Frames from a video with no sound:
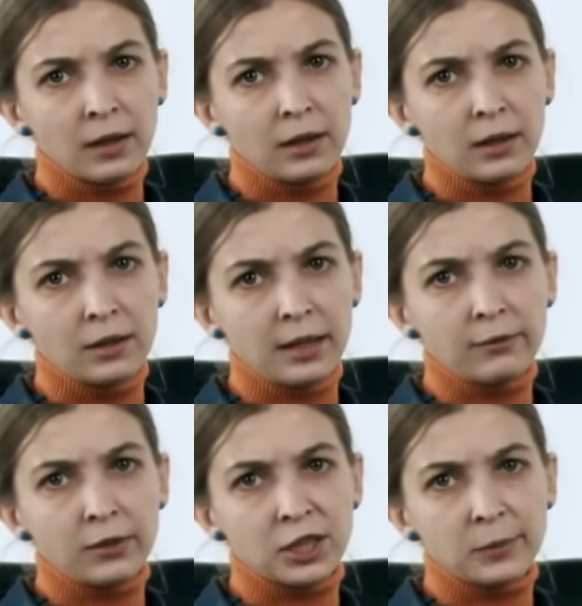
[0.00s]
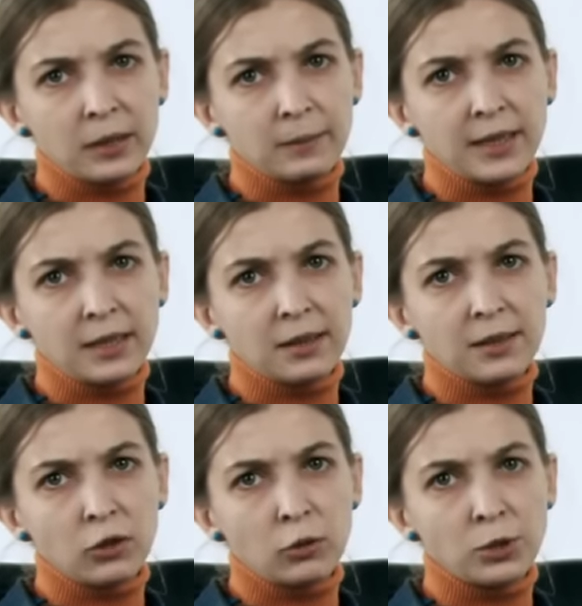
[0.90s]
Э, нам важно понимать,
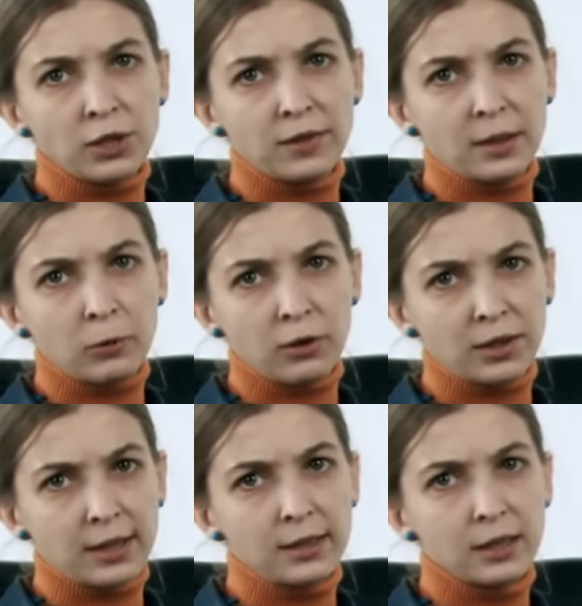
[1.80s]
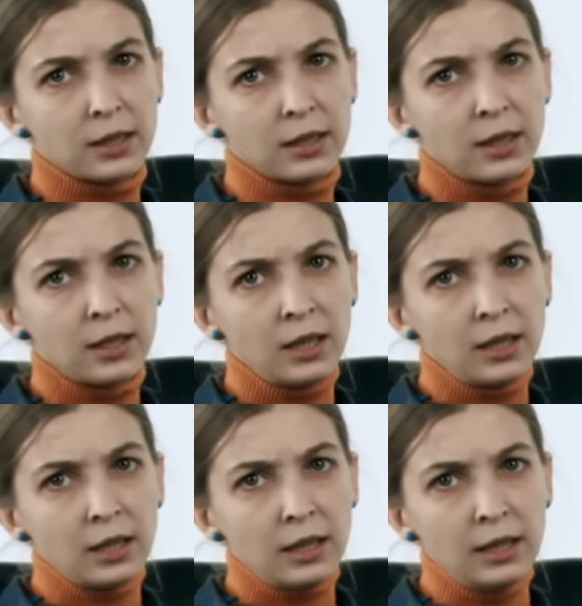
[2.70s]
есть ли у общества запрос на это,
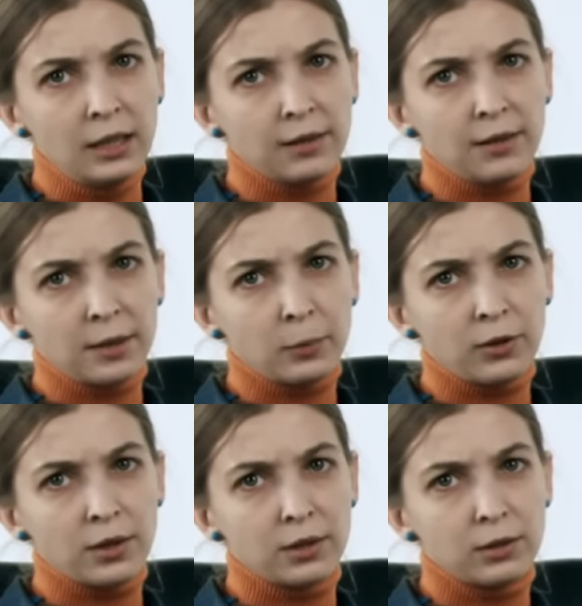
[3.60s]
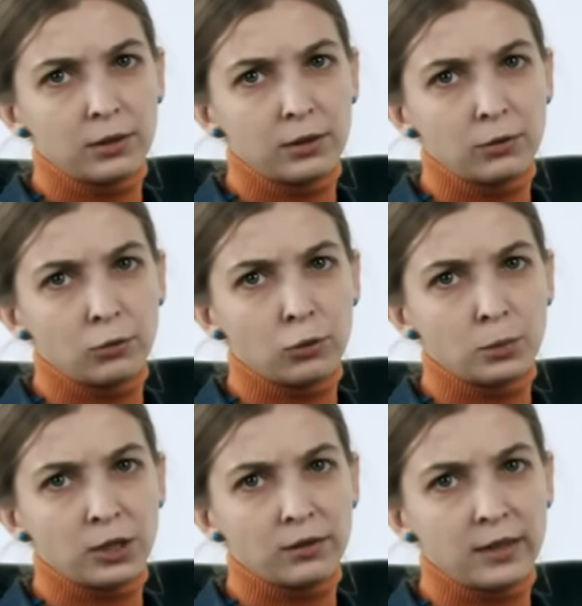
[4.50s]
и если запрос у
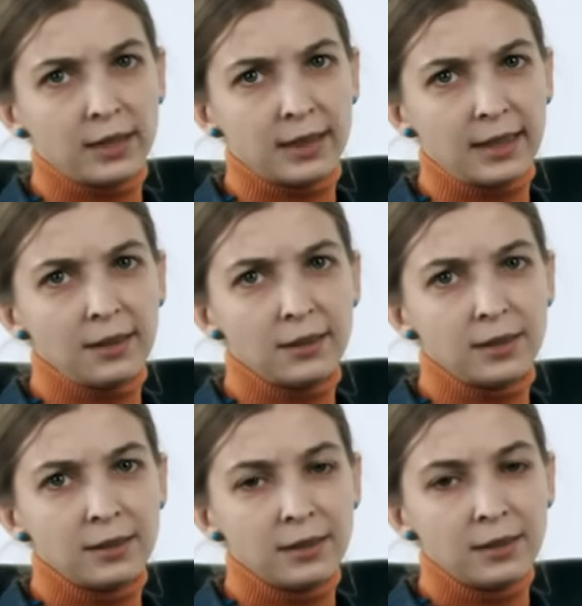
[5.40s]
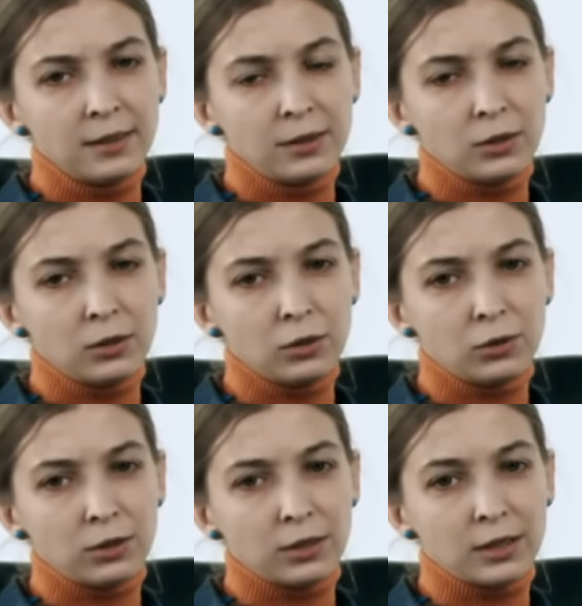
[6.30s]
общества на это есть,
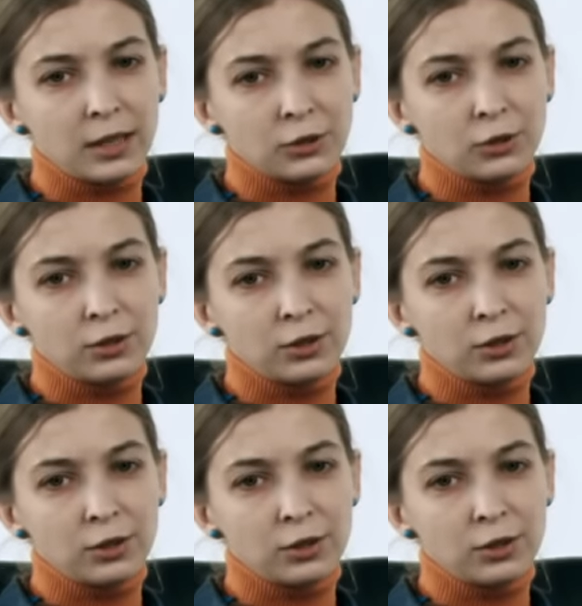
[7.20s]
то хорошо,